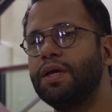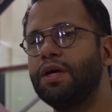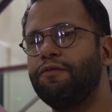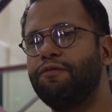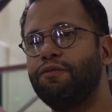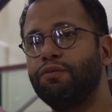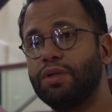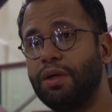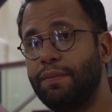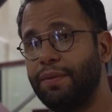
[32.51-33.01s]

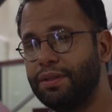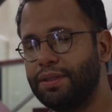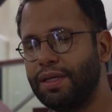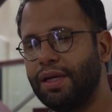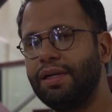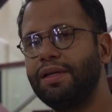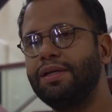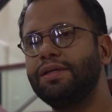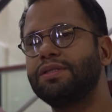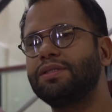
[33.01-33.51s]

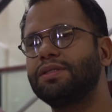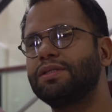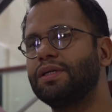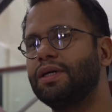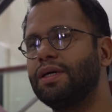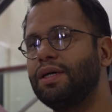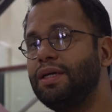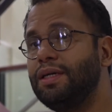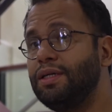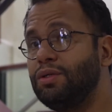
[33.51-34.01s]

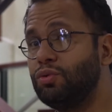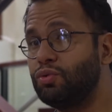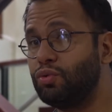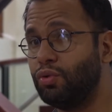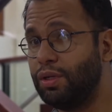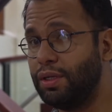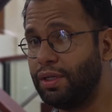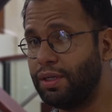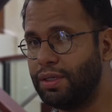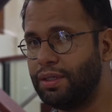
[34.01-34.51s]
fundamentalista,
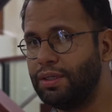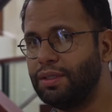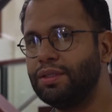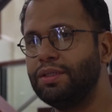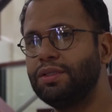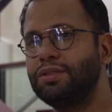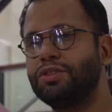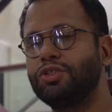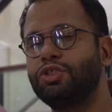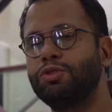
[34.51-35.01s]

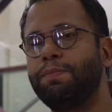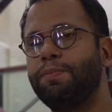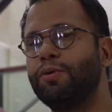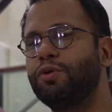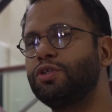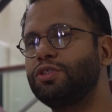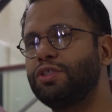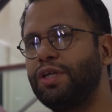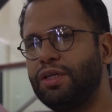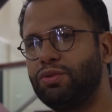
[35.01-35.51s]
intolerante, de
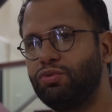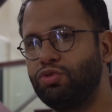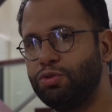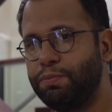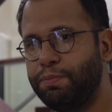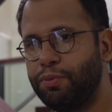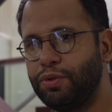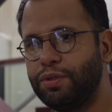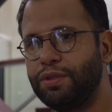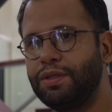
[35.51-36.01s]
projeto de
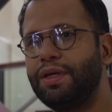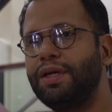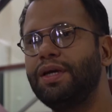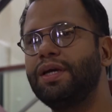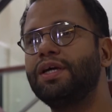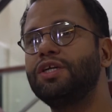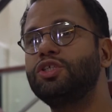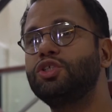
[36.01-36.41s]
poder,